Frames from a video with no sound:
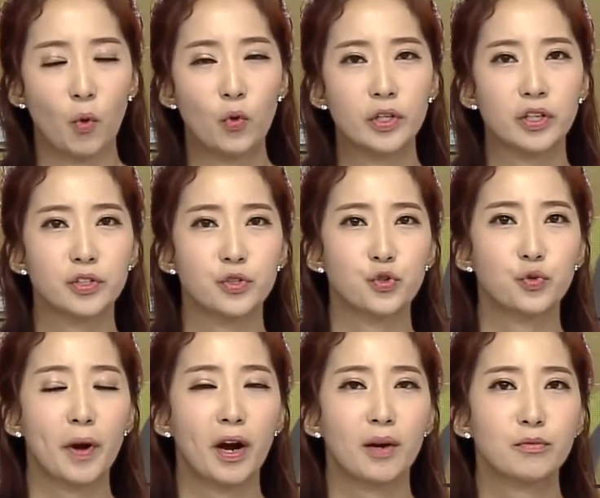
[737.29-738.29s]
5년 전
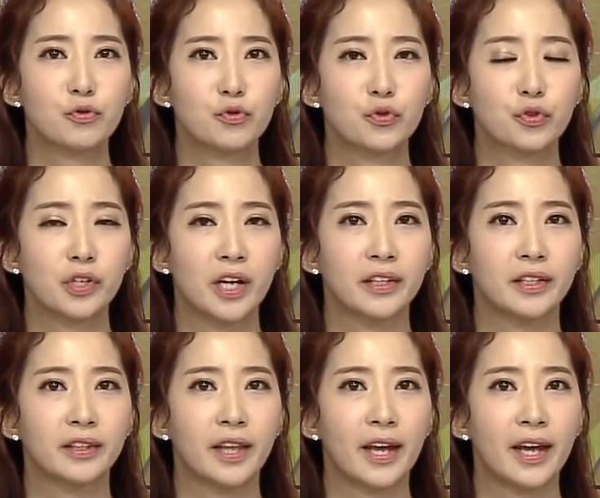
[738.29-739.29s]
유방암 수술을
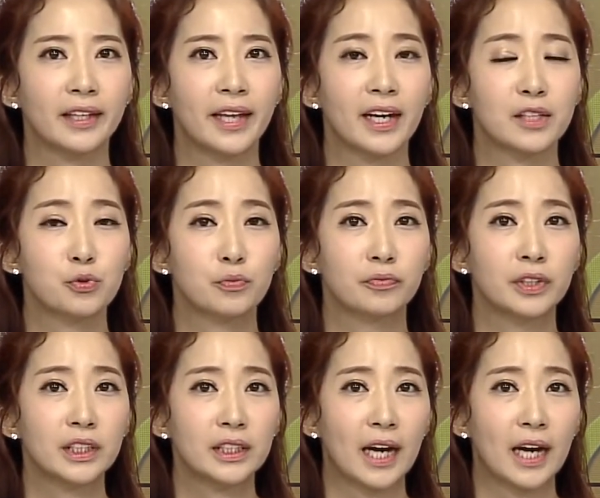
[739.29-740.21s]
했는데 내가 좀